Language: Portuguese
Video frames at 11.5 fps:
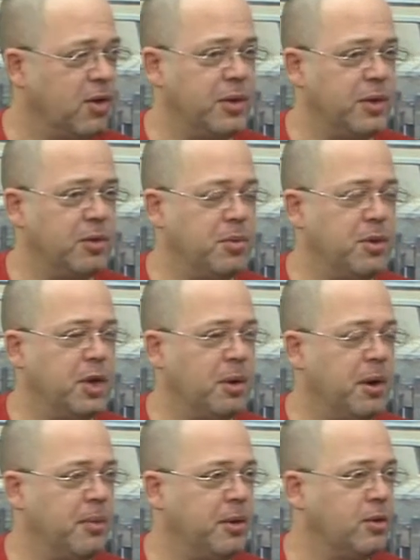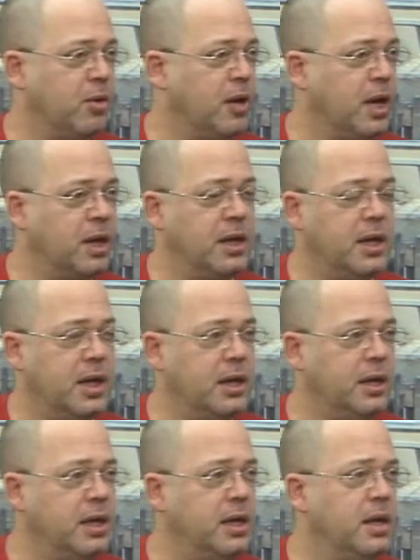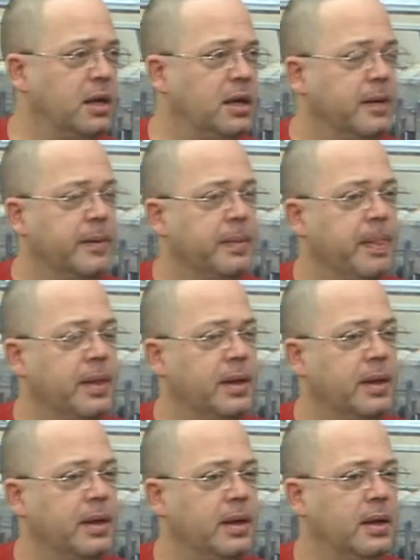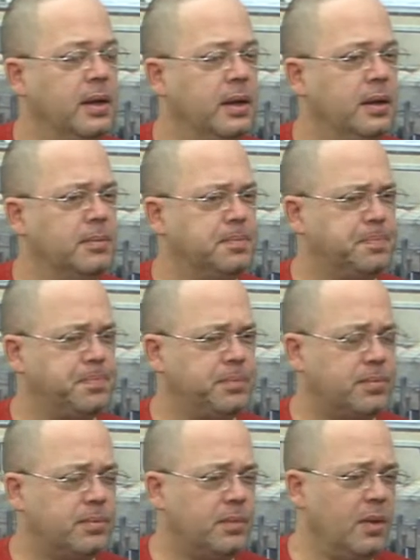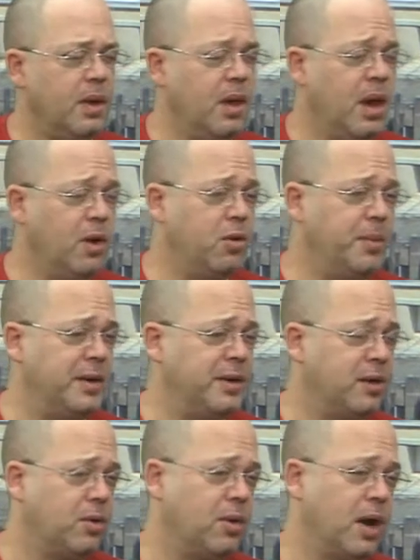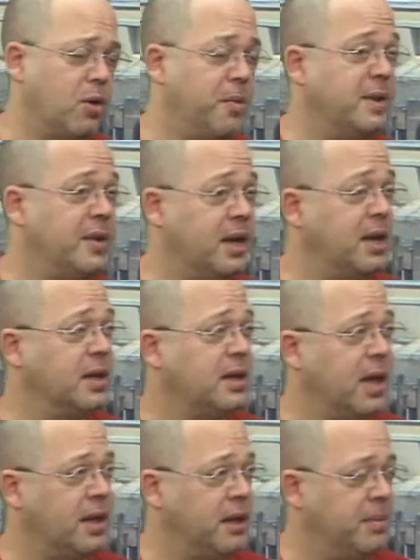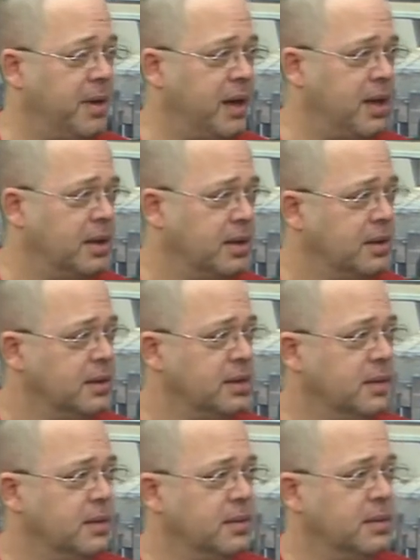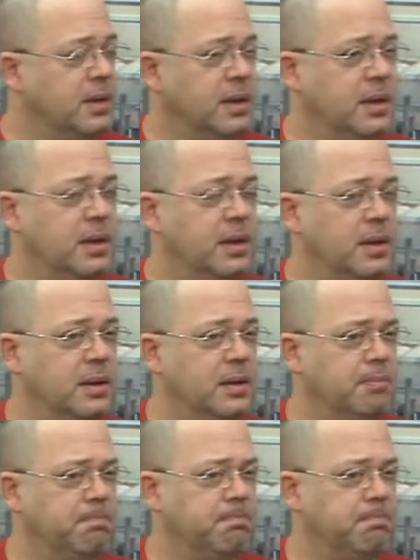Começou a me chamar para tocar aqui e ali, e aí eu comecei a tocar, comecei a cantar também, e